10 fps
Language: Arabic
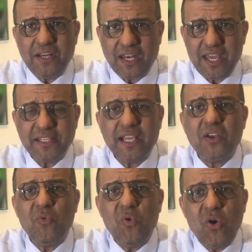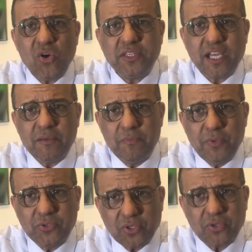الله ياخدك واختك
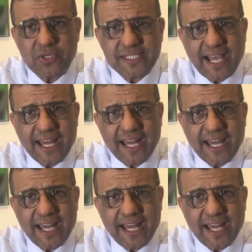بترقص